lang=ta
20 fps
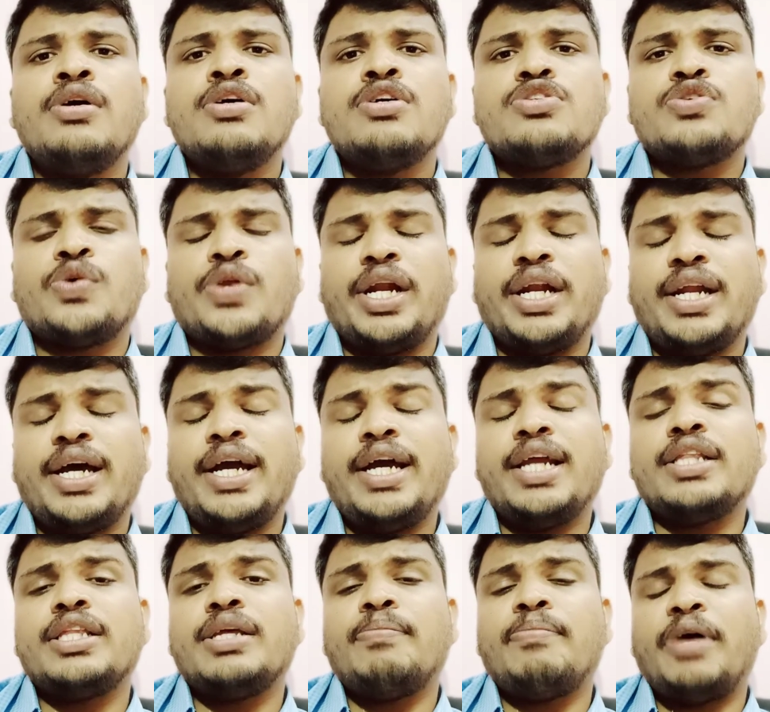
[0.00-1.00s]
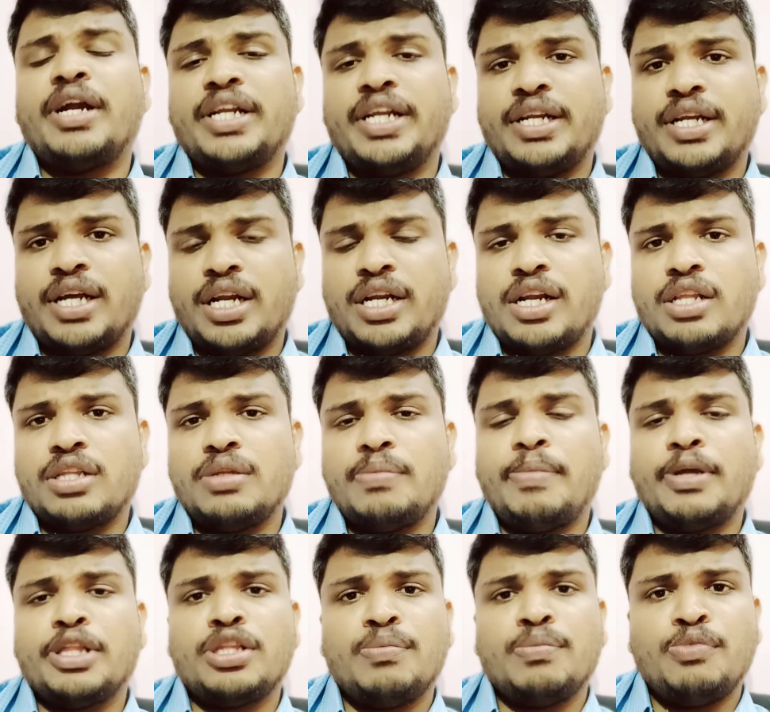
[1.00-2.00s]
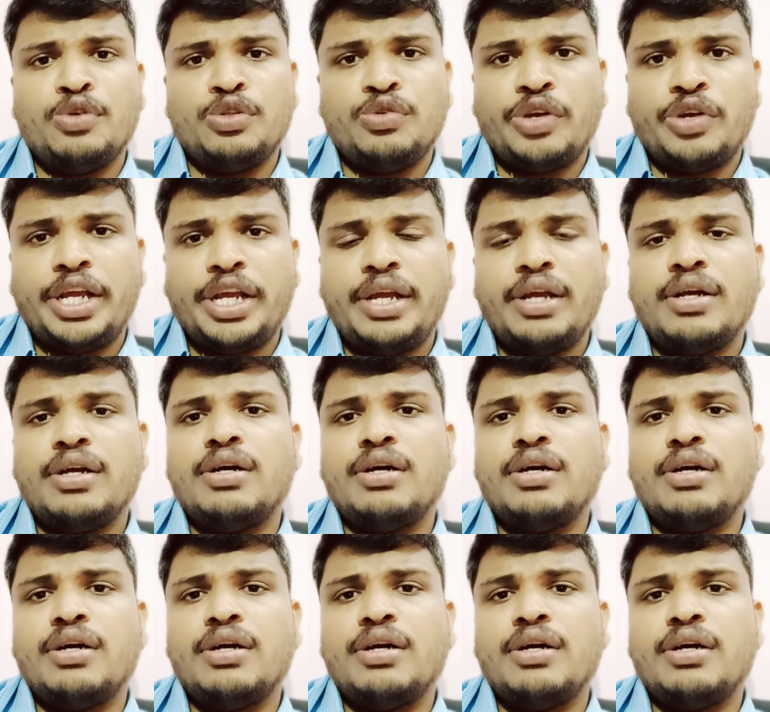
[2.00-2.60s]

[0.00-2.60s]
ஸோ ரெண்டாயிரத்தி பன்னிரெண்டிலிருந்து பத்தொம்போது வரை